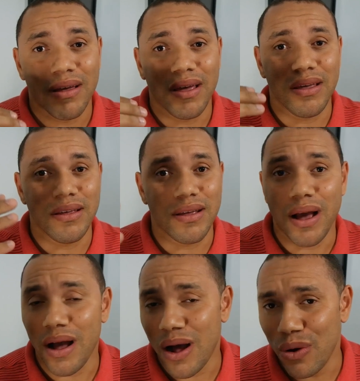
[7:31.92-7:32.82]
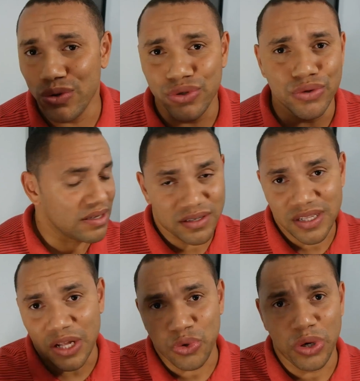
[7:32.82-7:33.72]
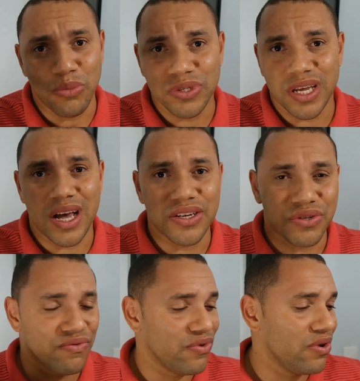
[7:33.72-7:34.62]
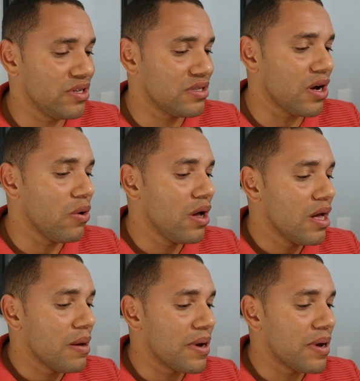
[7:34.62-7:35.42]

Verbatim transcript: em áudio, assinatura musicais de fone e tal,